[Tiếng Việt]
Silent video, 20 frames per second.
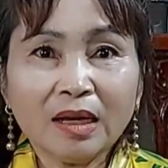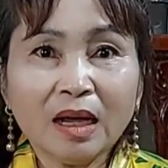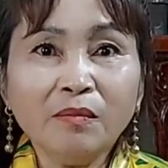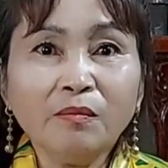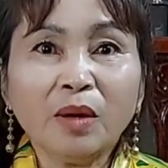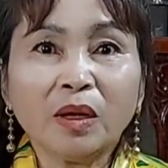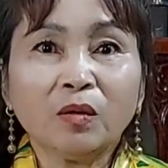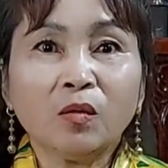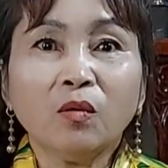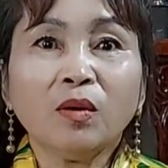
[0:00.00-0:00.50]

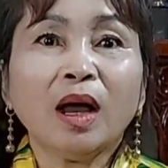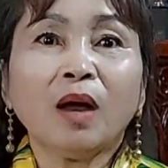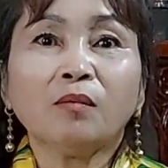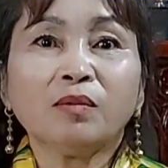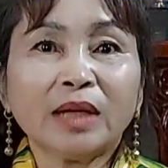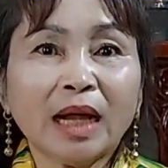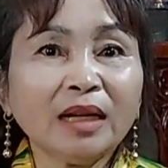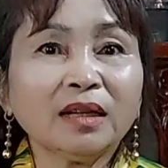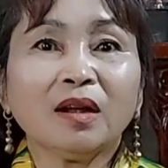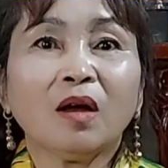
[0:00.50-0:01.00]
chứ mình cũng
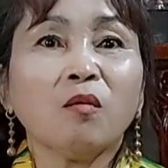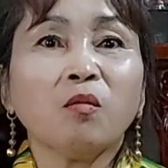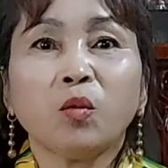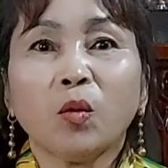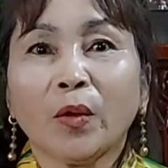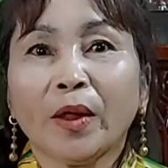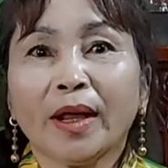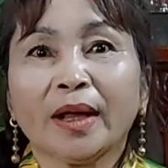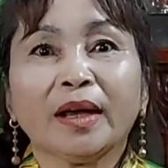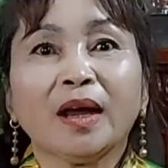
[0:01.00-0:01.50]
không trách, không
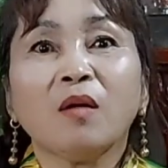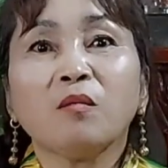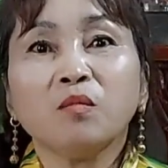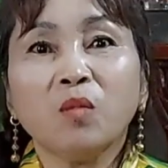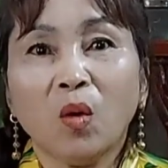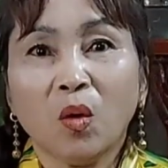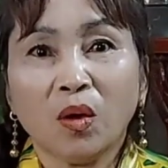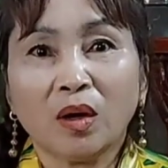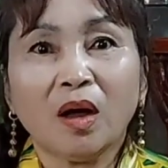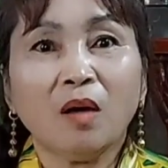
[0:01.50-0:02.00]
khuyên,
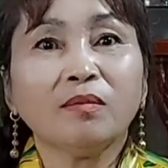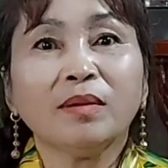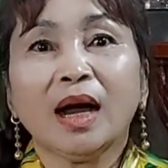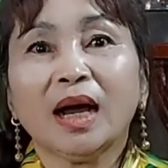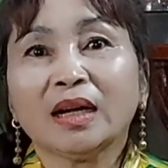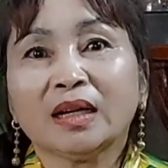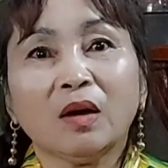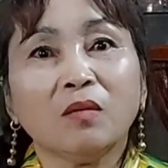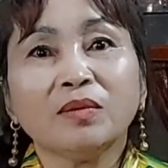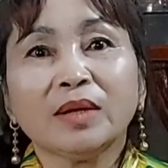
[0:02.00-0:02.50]
không buồn, không
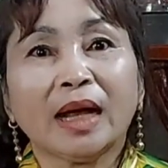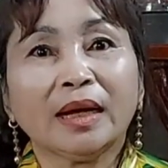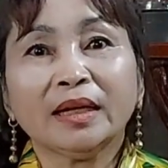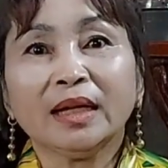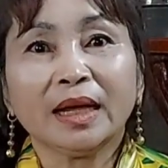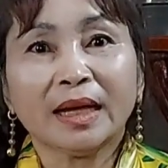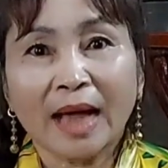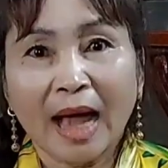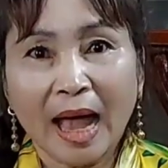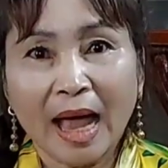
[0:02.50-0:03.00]
hận, không
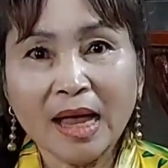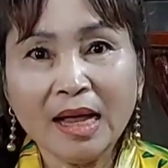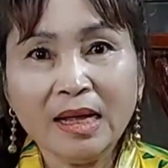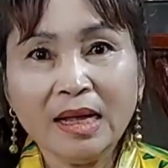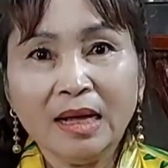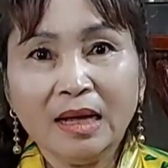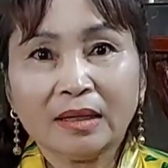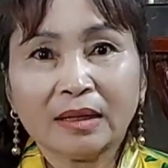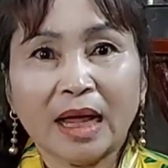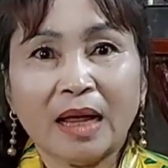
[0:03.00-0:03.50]
giận gì cả.
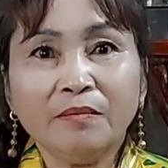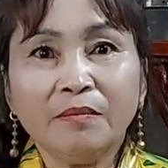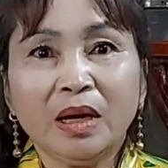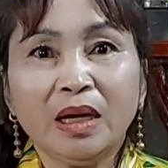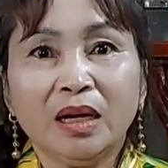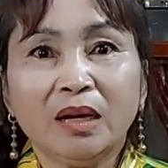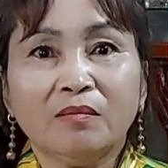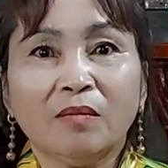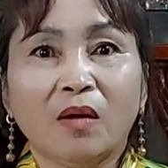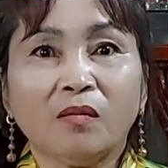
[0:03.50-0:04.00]
Tại
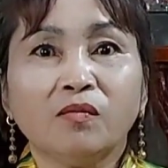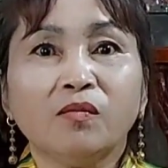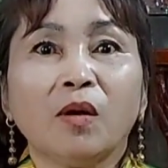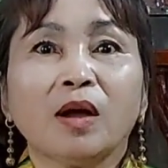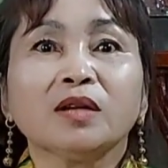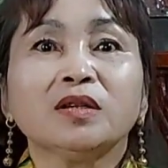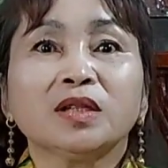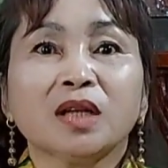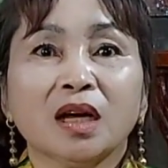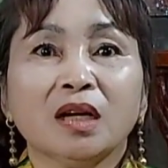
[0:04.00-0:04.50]
mình là một
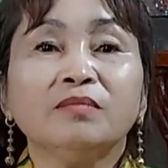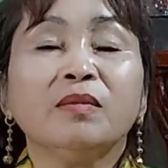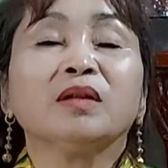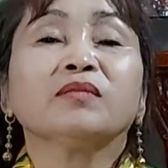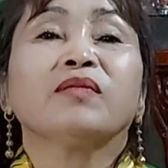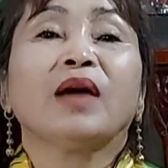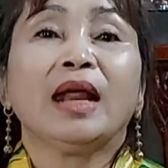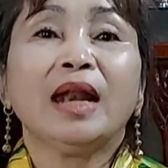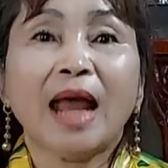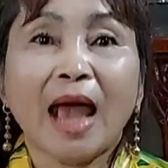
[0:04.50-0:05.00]
phận sự
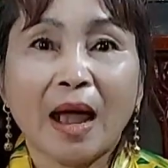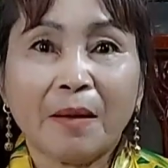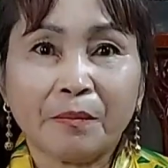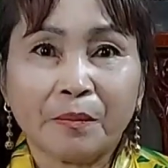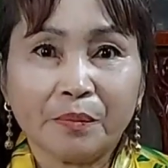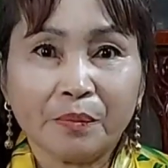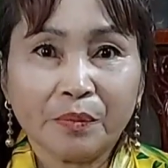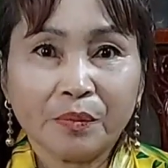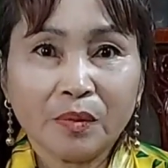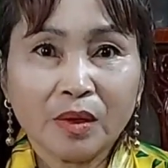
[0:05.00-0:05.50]
mình phải làm,
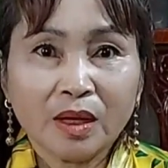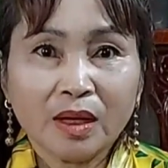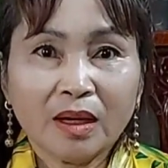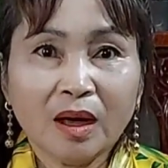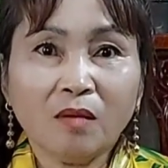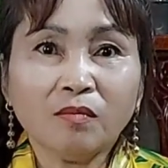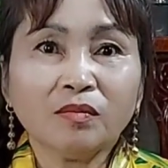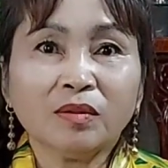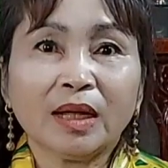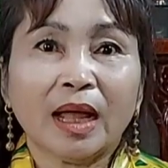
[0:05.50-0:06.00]

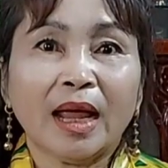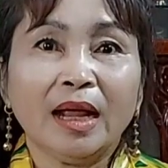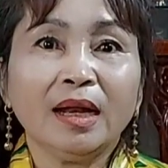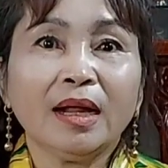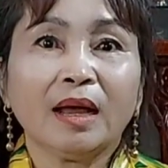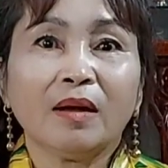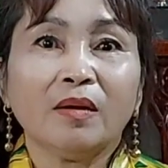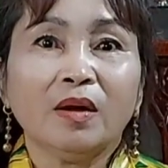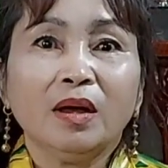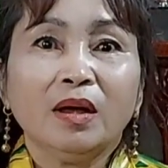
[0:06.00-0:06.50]
không thể
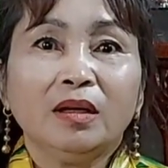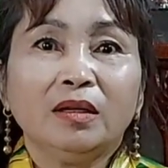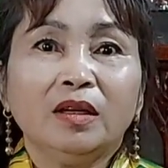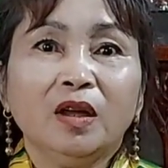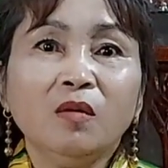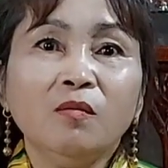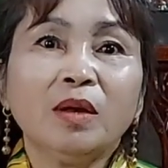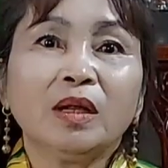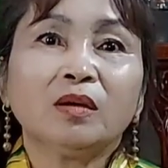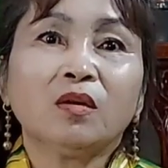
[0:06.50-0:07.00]
nào
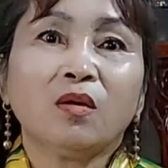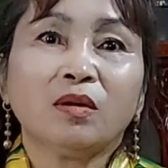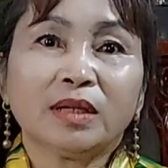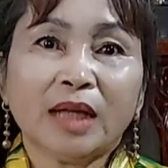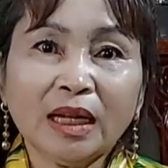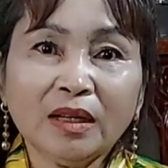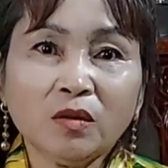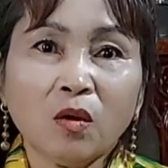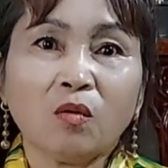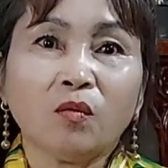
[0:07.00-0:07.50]
nếu mình còn
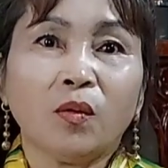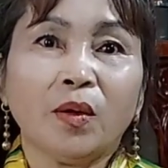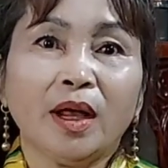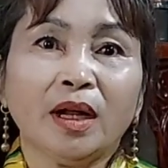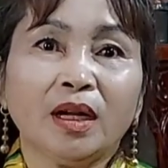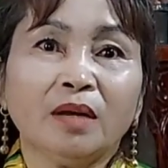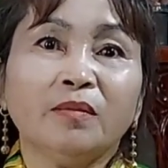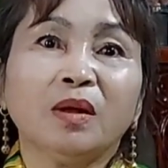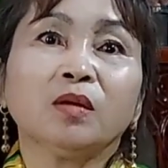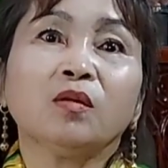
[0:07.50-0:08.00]
trách còn
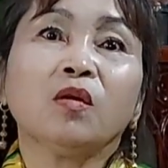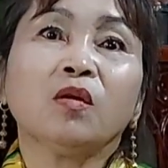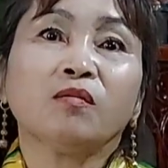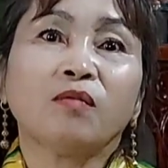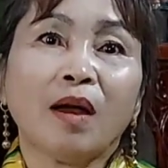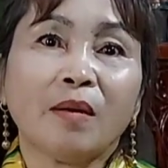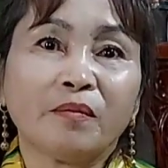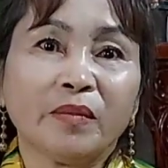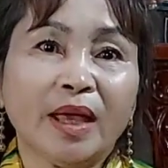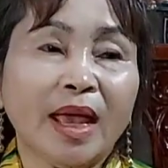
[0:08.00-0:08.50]
khuyên thì mình
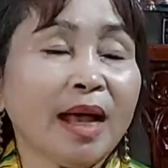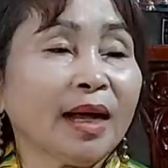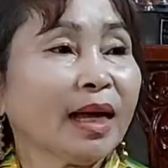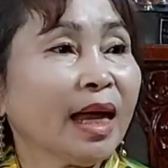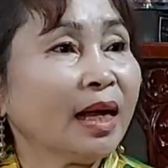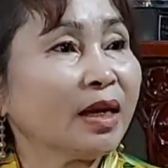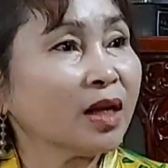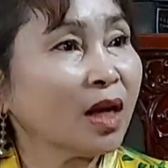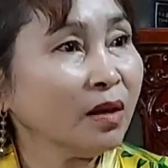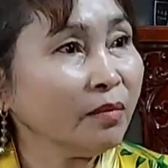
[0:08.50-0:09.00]
còn phàm gian,
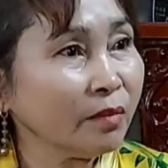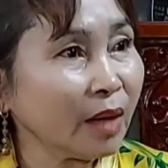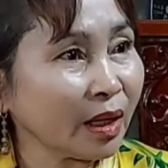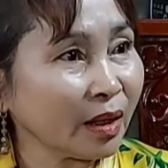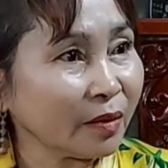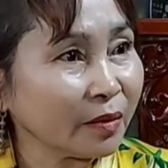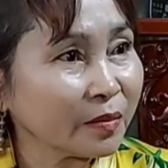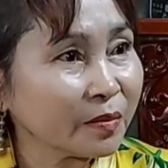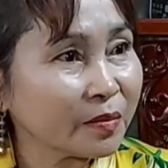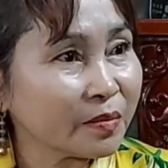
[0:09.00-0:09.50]
ai chứng
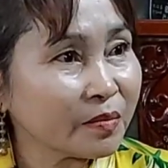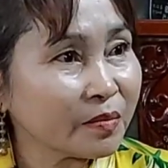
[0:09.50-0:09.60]
mình.